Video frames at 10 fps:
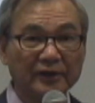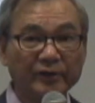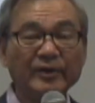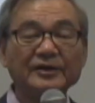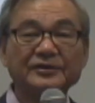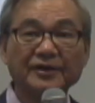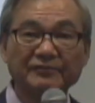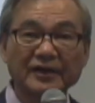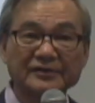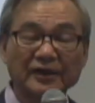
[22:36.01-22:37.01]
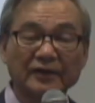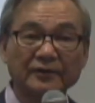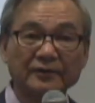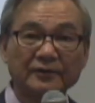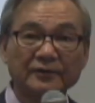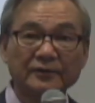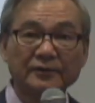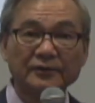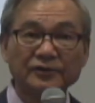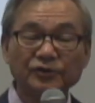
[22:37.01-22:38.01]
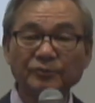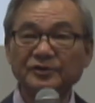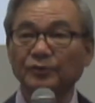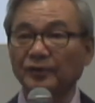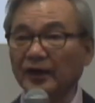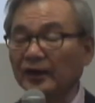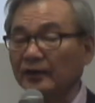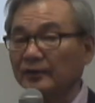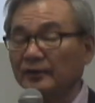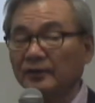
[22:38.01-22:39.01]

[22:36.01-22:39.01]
イメージしてください。人々が